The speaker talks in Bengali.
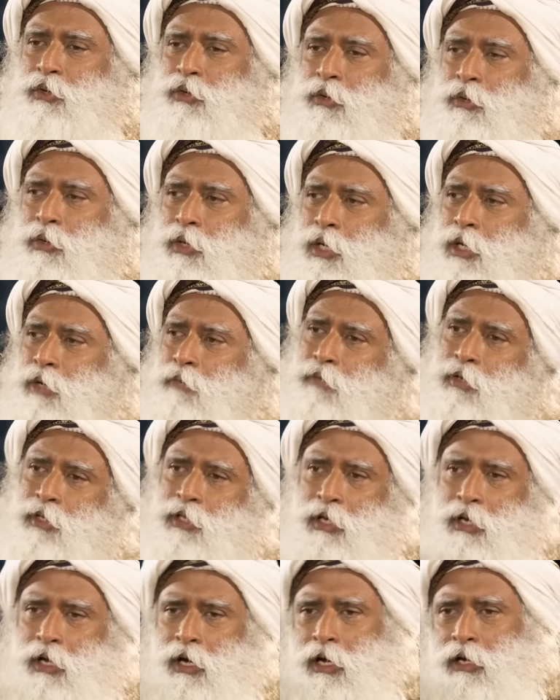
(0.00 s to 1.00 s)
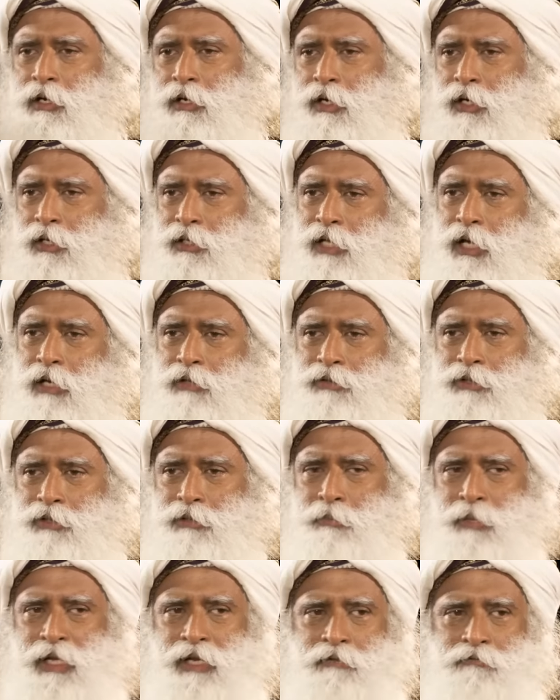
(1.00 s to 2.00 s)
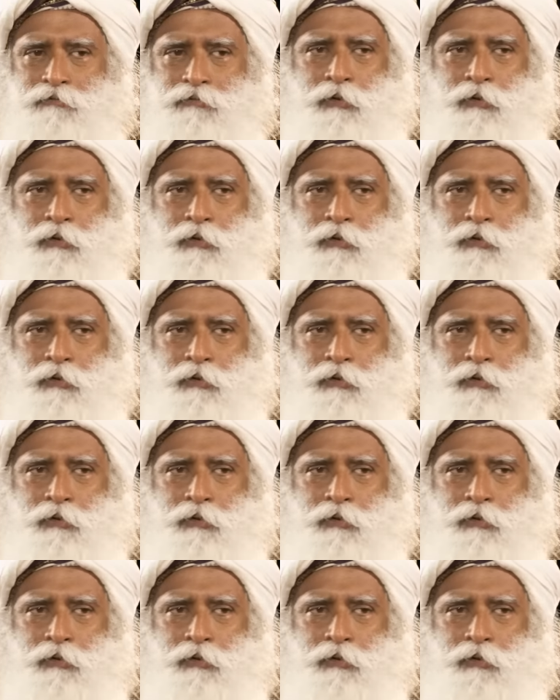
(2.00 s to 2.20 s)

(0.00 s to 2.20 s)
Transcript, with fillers: বছর আগে এক লক্ষ মানুষ